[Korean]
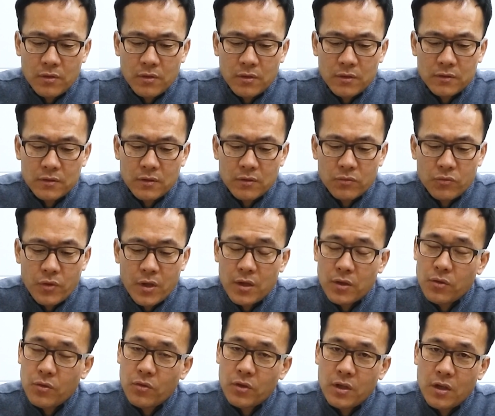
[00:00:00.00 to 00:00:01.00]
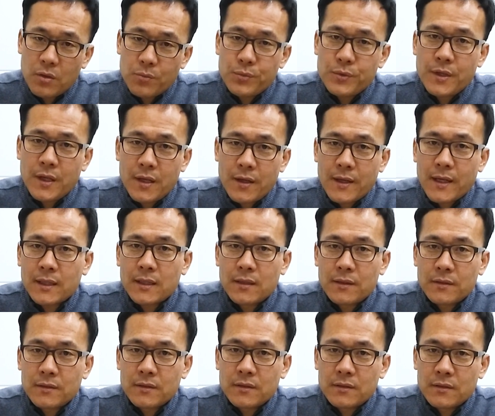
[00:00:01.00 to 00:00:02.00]
어떤 외교 협의회
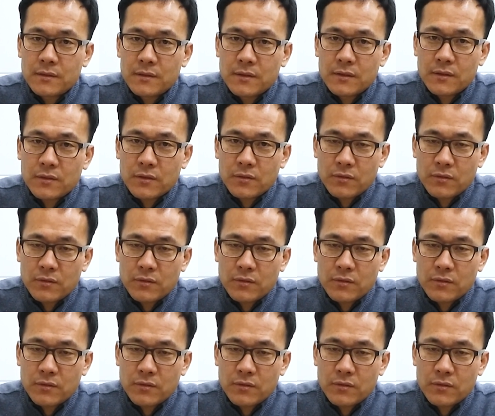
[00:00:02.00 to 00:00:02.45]
같은 이런